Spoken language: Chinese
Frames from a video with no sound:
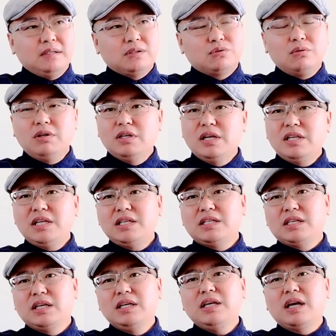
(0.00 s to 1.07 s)
索尔仁尼
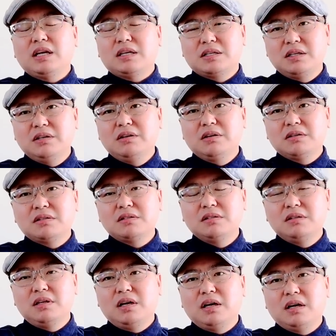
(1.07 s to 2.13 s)
琴也是俄罗
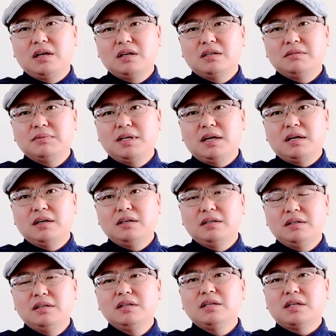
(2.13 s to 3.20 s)
斯啊，是不是？
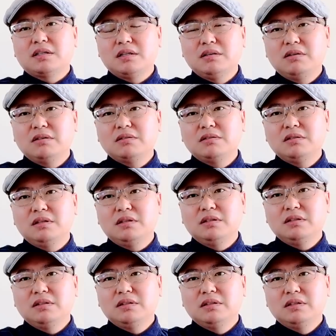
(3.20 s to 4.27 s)
人家也是俄罗斯人，
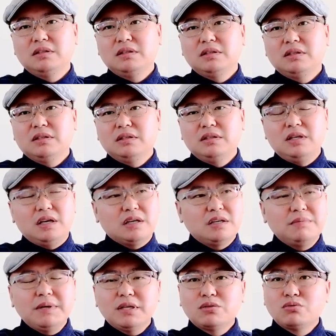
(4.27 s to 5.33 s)
也
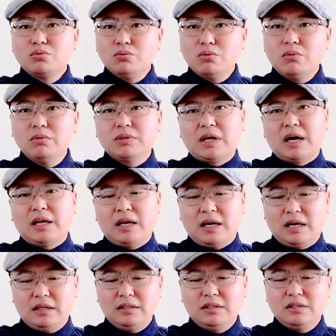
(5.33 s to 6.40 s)
是被苏共打
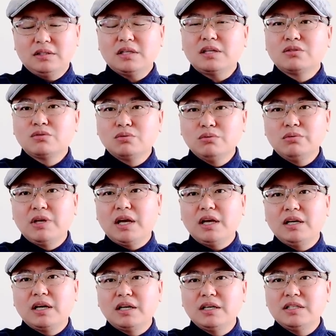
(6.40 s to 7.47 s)
压。你说在苏
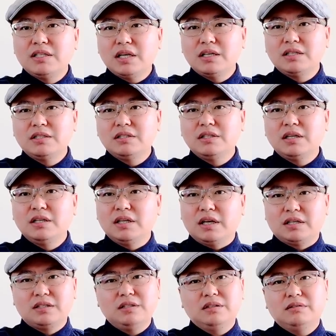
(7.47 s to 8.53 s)
联让人监视着
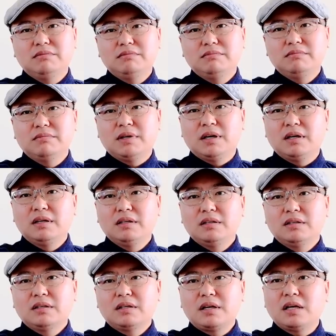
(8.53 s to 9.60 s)
也是啊，
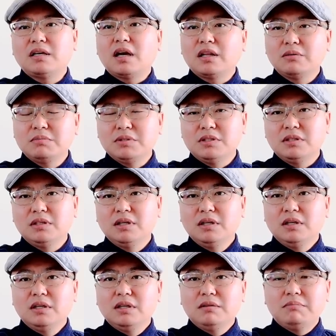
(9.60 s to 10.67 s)
干啥都不行。
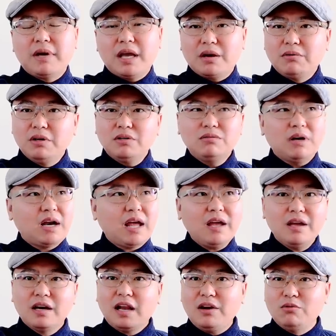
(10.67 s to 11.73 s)
美国人说
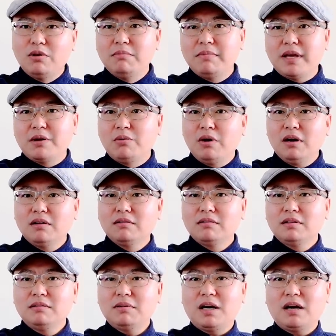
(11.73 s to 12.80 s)
来来，我们美国
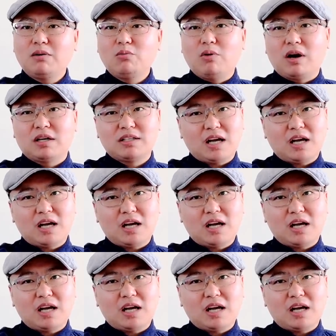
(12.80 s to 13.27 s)
是不是？我